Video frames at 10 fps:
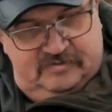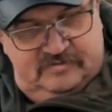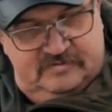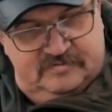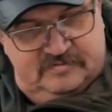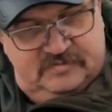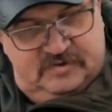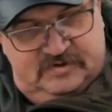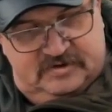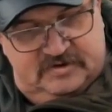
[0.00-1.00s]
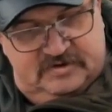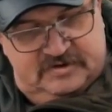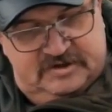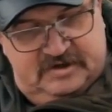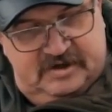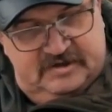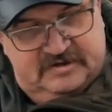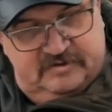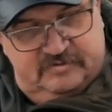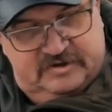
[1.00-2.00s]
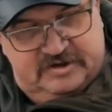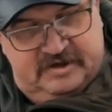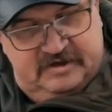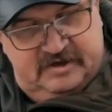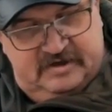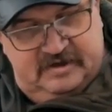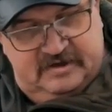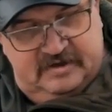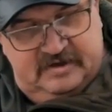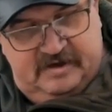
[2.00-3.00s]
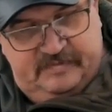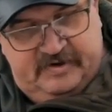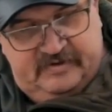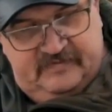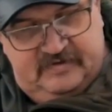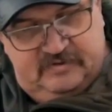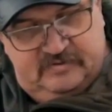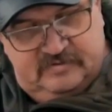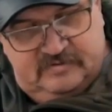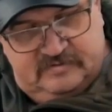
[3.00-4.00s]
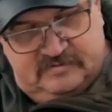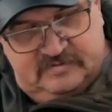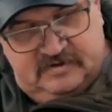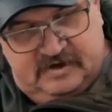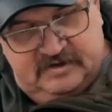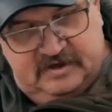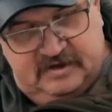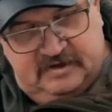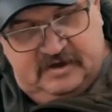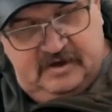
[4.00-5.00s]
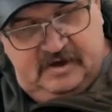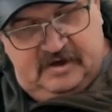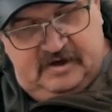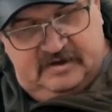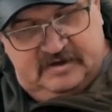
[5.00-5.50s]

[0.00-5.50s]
Ну, Считается лучше это где-то на половину антенки. А.